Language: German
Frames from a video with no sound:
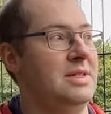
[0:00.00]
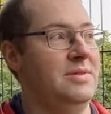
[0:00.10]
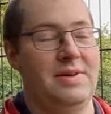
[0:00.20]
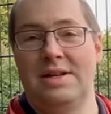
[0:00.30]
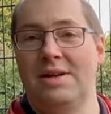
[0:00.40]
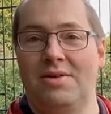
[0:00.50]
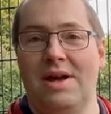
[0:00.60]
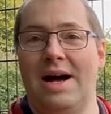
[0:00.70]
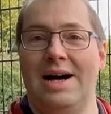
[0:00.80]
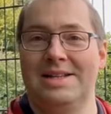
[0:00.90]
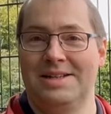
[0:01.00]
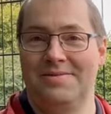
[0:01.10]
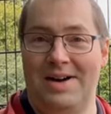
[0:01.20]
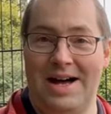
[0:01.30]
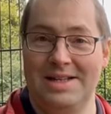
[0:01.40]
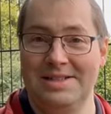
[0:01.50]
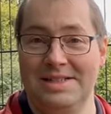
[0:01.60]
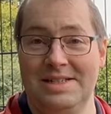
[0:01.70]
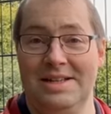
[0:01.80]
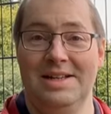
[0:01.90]
die werden auch gerade
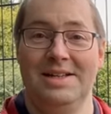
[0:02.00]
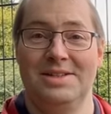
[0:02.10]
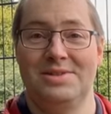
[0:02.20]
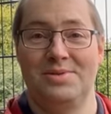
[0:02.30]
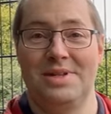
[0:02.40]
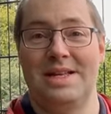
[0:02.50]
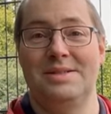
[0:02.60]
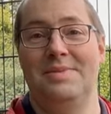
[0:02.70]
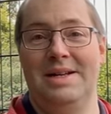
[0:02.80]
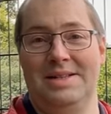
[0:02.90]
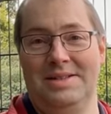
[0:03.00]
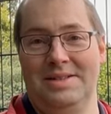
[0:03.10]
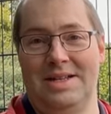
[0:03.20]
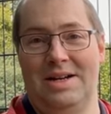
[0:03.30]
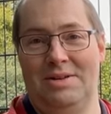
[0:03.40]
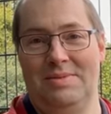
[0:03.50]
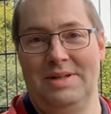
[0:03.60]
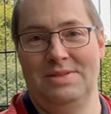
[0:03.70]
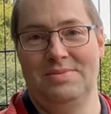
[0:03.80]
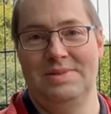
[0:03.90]
gewartet, so dass man da auch
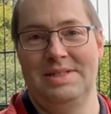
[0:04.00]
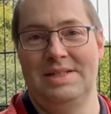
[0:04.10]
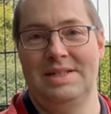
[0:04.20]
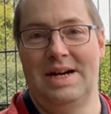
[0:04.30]
mal so ein bisschen